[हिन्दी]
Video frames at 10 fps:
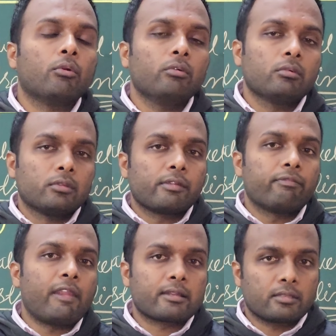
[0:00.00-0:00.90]
वो
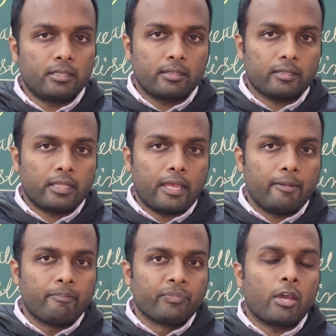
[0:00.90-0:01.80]
रिफ्लेक्ट कर देता
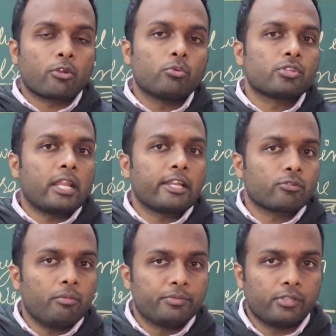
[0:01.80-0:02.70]
है और कुछ
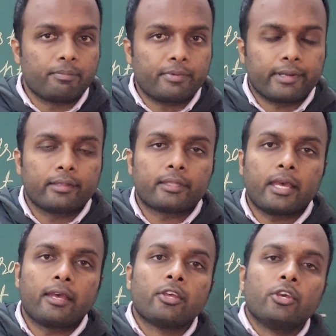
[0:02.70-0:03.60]
लाइट को ऑब्जर्व कर
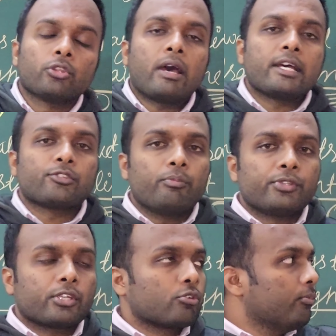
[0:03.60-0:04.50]
लेता है तो ऐसे
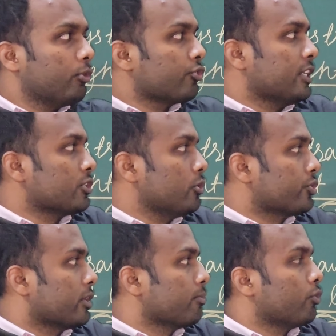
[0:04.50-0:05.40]
ऑब्जेक्ट को हम लोग
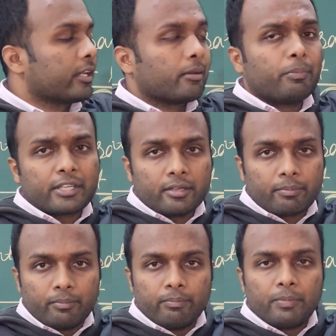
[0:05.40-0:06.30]
ट्रांसलूसेंट बोलेंगे बटर
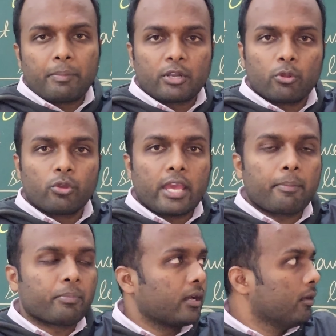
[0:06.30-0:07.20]
पेपर हो
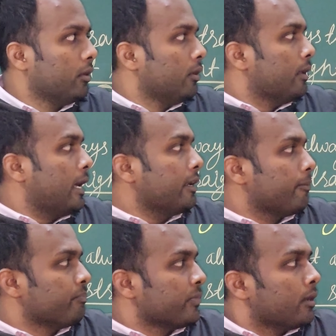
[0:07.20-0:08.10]
गया आपका है
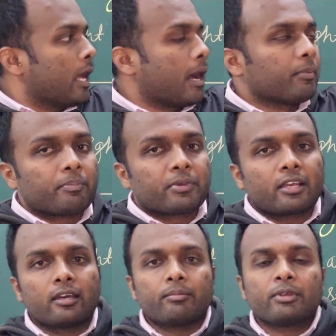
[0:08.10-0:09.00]
ना आप
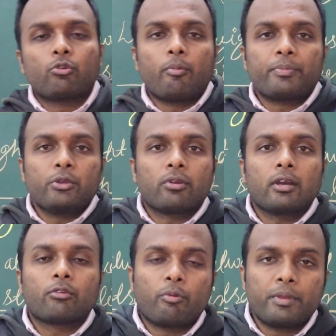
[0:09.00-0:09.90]
आपके घर में कॉपी
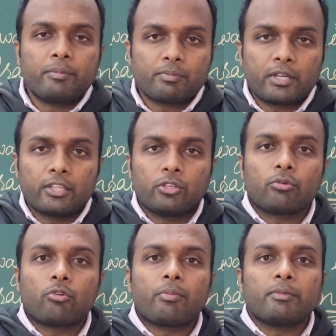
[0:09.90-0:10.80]
होगा कॉपी में पढ़ते
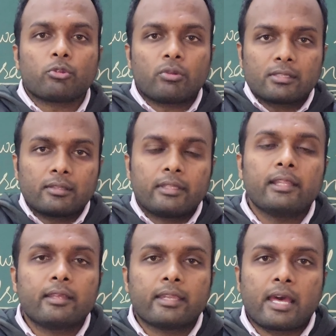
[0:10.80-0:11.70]
हो कॉपी में थोड़ा सा
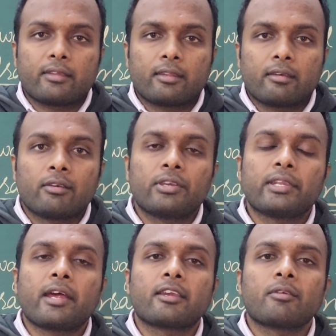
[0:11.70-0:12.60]
तेल गिरा देना
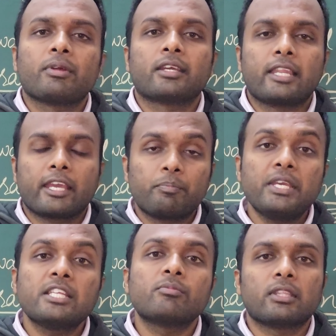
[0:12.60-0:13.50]
गिराने के बाद देखना एक
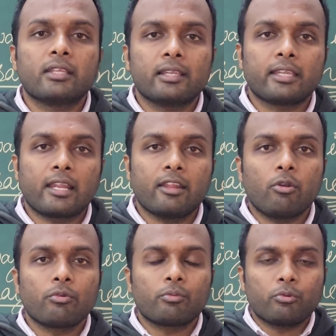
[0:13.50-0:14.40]
पेज में तेल गिराना
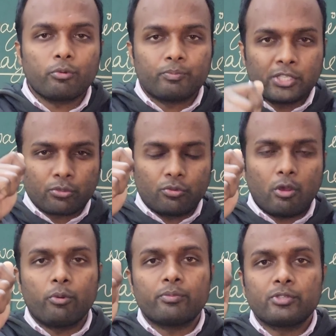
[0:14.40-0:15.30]
और वो ऑब्जेक्ट
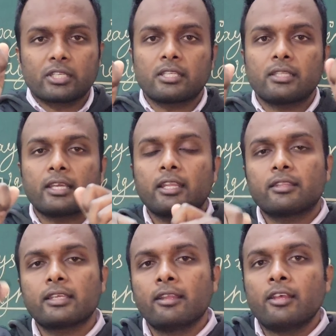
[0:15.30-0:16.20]
को वो ऑब्जेक्ट से
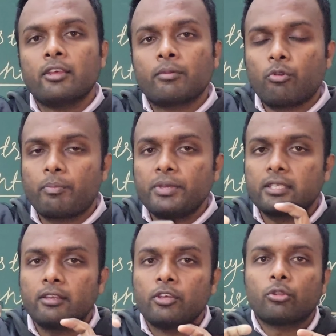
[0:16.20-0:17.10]
देखना तेल कॉपी
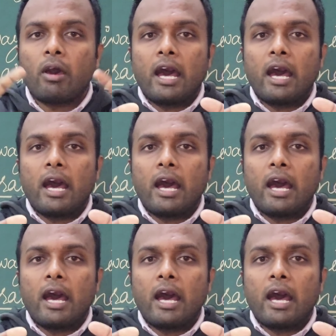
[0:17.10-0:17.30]
से तो